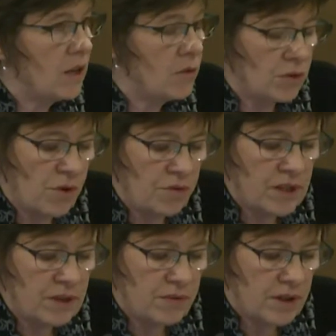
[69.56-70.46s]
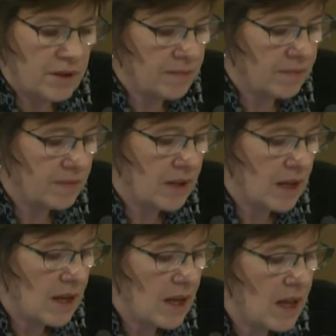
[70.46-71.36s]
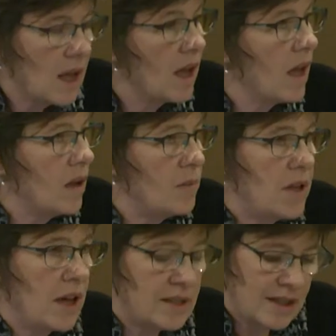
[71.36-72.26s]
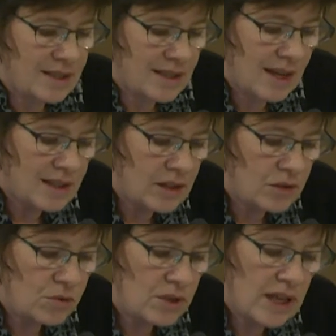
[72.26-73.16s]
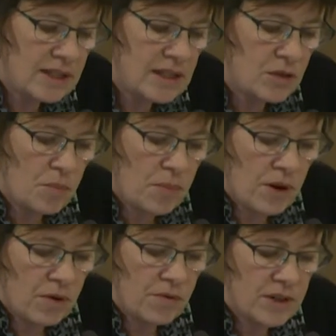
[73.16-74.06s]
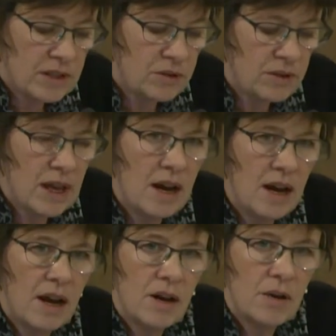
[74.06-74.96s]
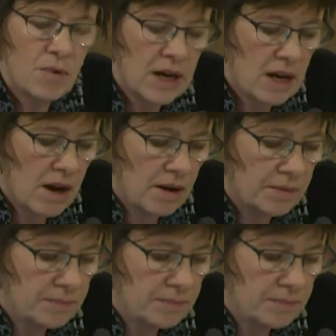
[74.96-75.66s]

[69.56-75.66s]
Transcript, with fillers: et donc d'en vivre, bien que cette certitude n'existe pas en conventionnel, loin de là.